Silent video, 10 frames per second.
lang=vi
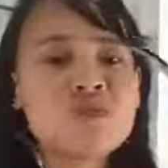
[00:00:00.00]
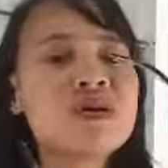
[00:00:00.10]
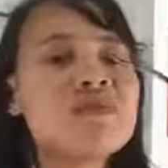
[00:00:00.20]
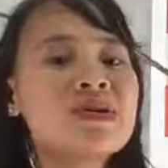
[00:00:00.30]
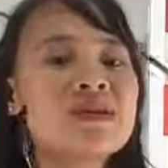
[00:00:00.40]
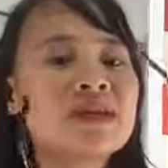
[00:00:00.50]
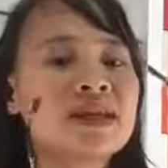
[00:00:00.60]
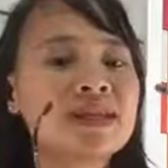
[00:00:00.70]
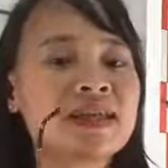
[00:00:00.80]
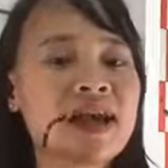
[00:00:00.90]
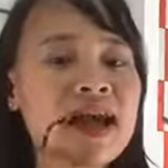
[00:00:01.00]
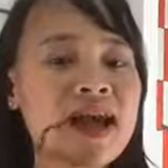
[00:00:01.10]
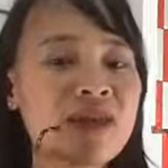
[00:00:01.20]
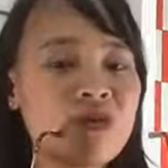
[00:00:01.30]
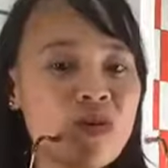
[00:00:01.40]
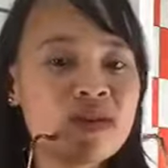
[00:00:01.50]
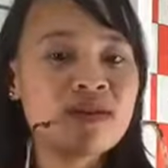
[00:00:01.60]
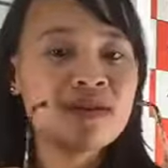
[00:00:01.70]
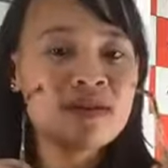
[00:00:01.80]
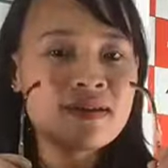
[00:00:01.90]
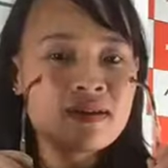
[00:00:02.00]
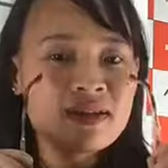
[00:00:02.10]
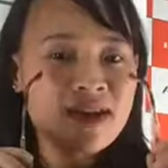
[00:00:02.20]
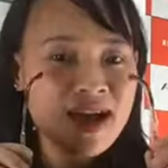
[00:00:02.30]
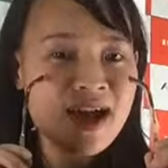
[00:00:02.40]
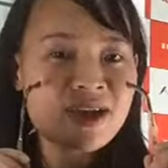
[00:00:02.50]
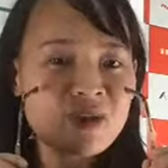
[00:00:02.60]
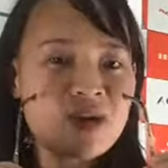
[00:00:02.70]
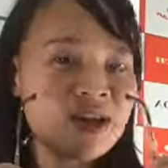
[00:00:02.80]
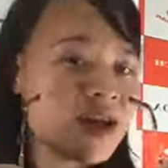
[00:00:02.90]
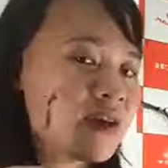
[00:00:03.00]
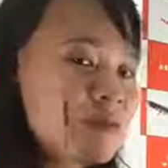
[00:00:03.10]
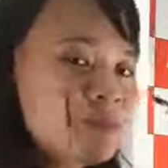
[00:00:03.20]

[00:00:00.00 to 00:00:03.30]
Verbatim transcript: Burberry này thì khác hẳn luôn, khác hẳn luôn đấy ạ.